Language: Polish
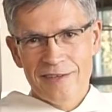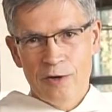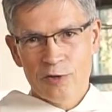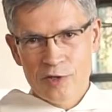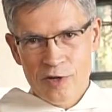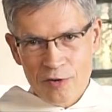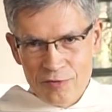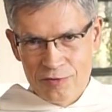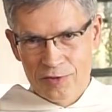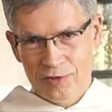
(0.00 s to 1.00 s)

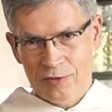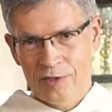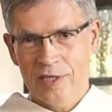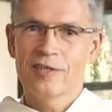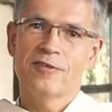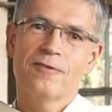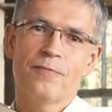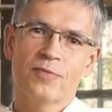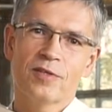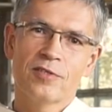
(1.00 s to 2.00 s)
odchodzisz od tego,
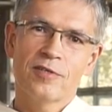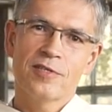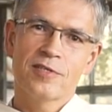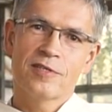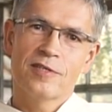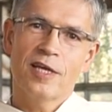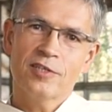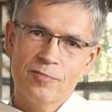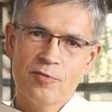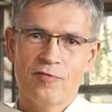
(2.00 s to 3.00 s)
co jest
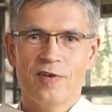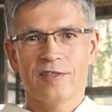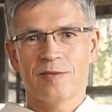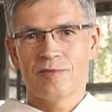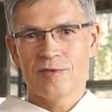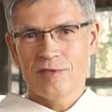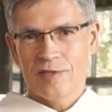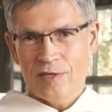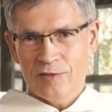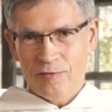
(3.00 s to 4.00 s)
naszym światem, co jest
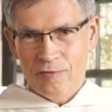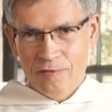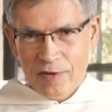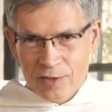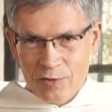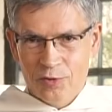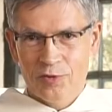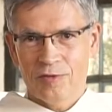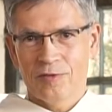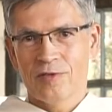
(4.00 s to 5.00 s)
naszą
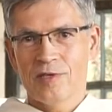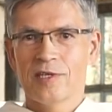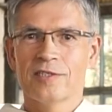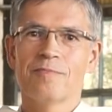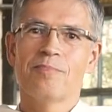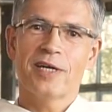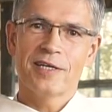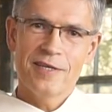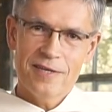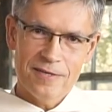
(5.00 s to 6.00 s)
wartością, co jest naszym
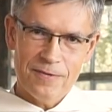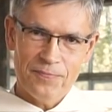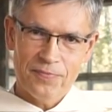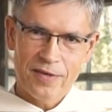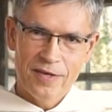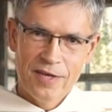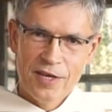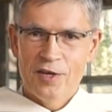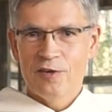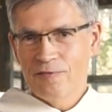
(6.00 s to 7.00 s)
pragnieniem.
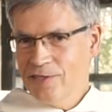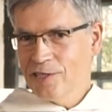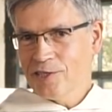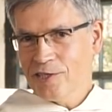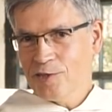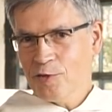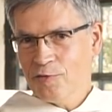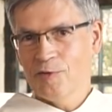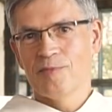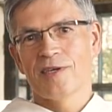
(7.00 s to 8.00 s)
Widzę, że coś
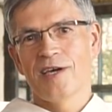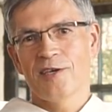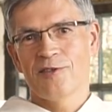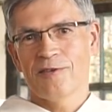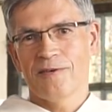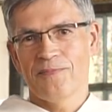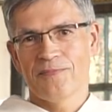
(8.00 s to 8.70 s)
w tobie gaśnie.